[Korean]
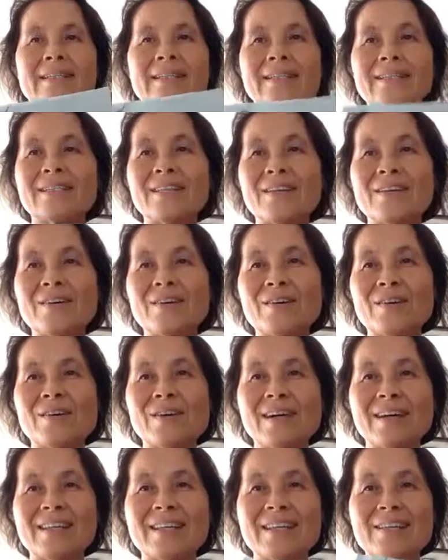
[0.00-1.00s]

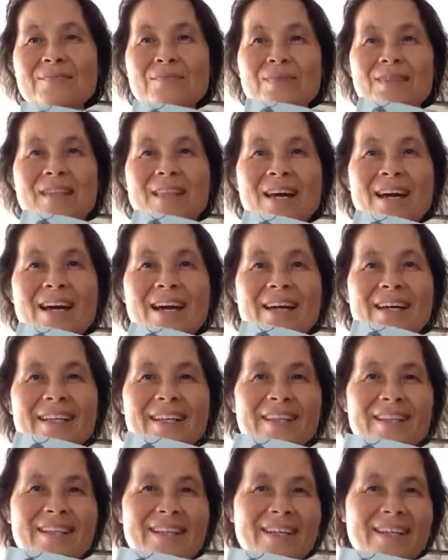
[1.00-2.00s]
안녕하세요 하나입니다
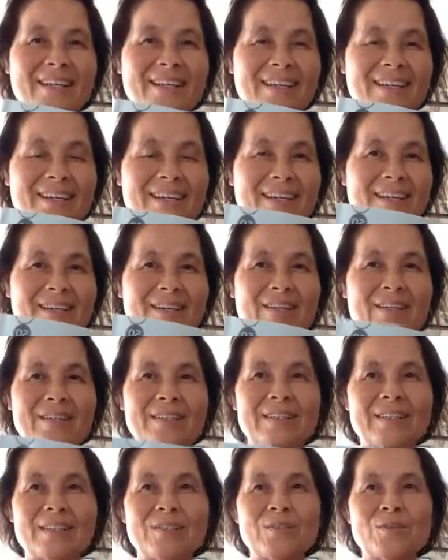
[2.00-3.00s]
네
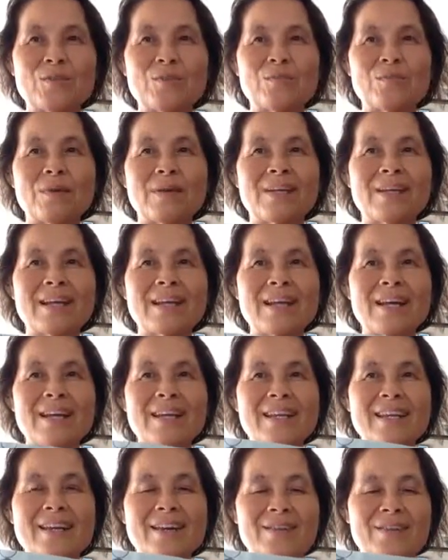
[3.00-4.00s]
이제는 좀
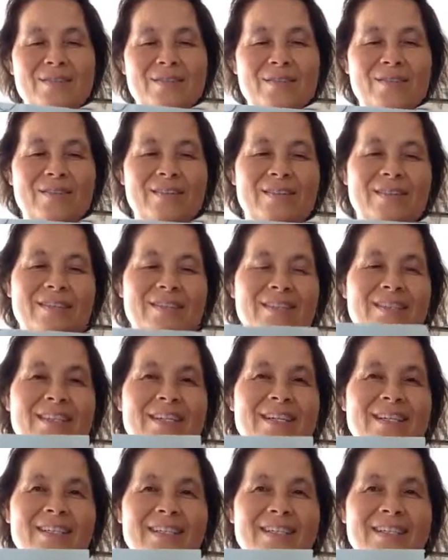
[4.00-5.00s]
편안하네요
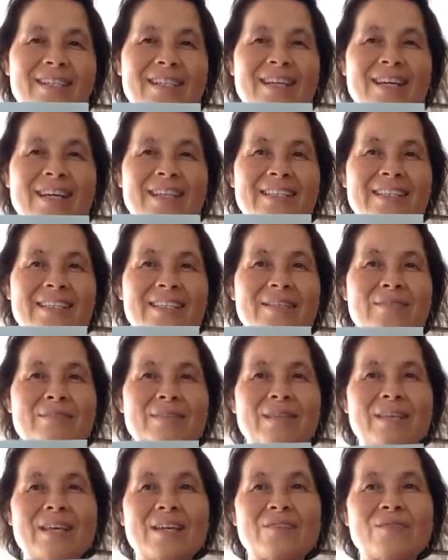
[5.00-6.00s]
그냥 이렇게
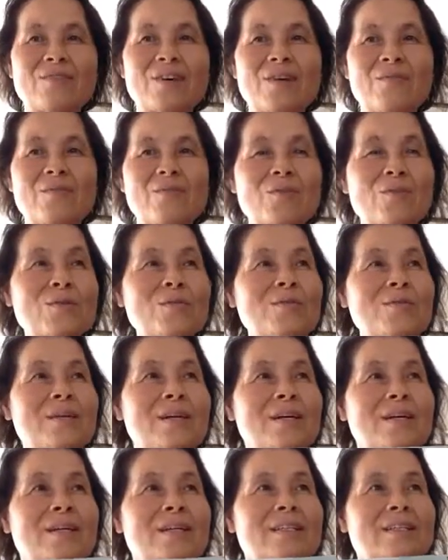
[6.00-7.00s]
앉았습니다 누가복음
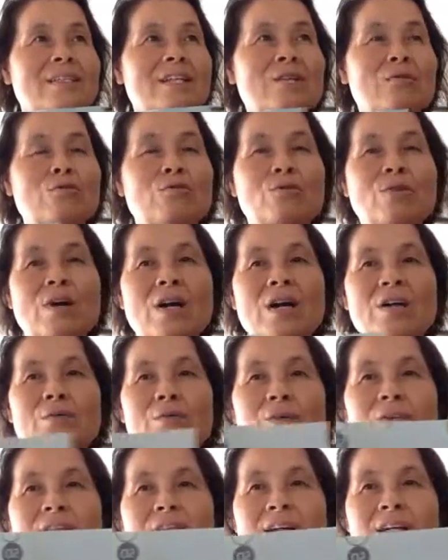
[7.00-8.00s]
제9가
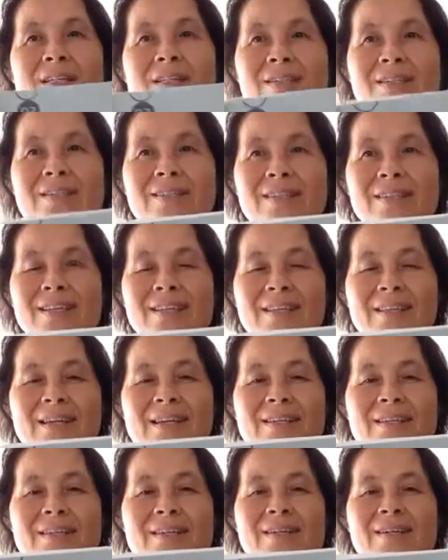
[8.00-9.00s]
위대한 스승에
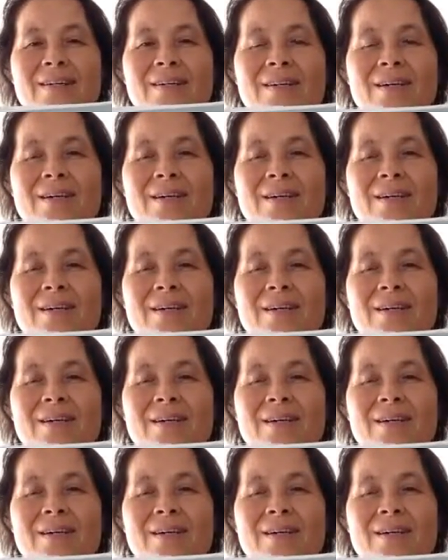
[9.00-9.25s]
대해서